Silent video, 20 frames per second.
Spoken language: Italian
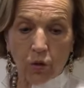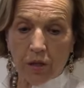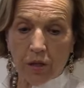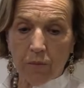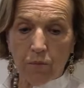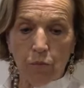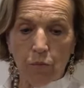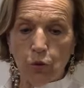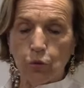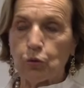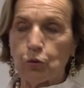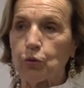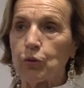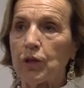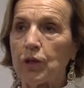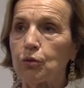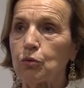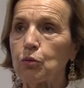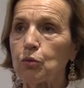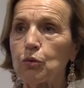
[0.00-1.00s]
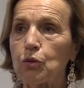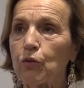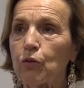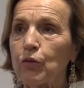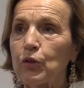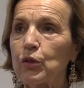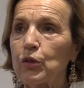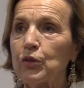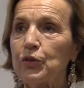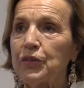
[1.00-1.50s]
in modo del tutto
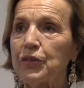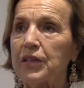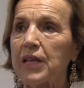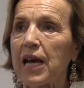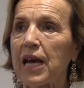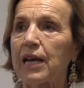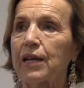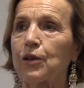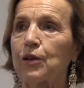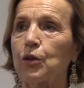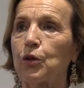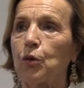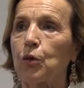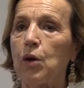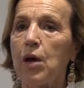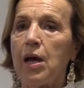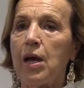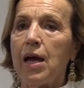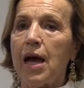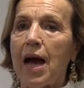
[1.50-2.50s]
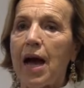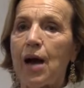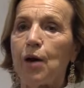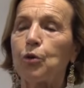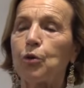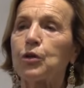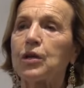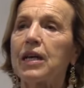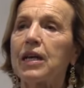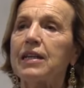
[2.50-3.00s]
volontario
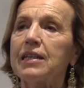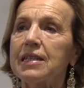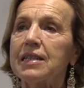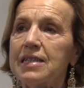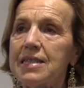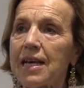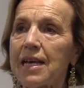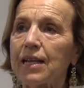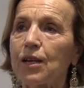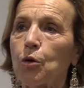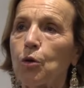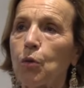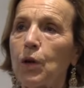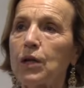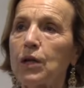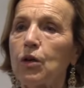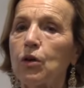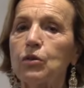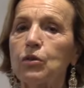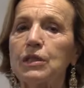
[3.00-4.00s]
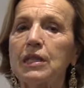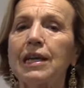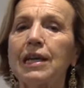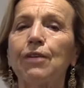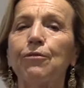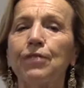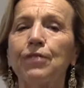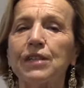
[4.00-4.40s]
a organizzare qualcosa che